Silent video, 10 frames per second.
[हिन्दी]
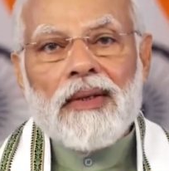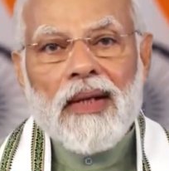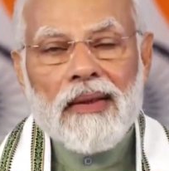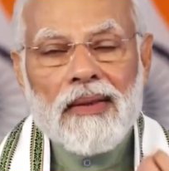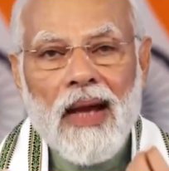
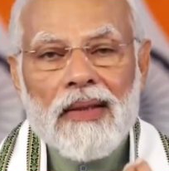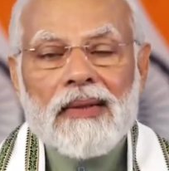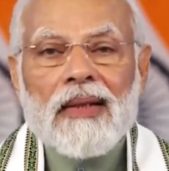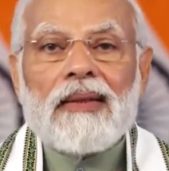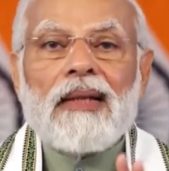नजरअंदाज
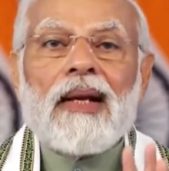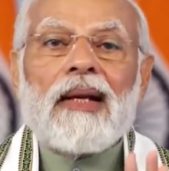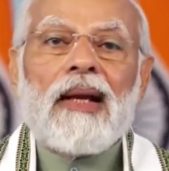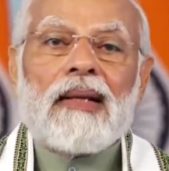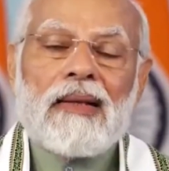कर दिया
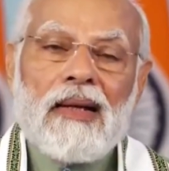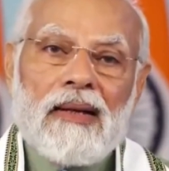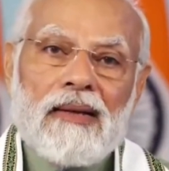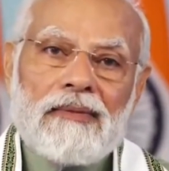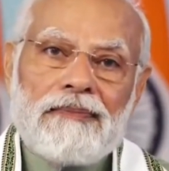गया था
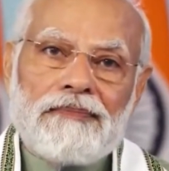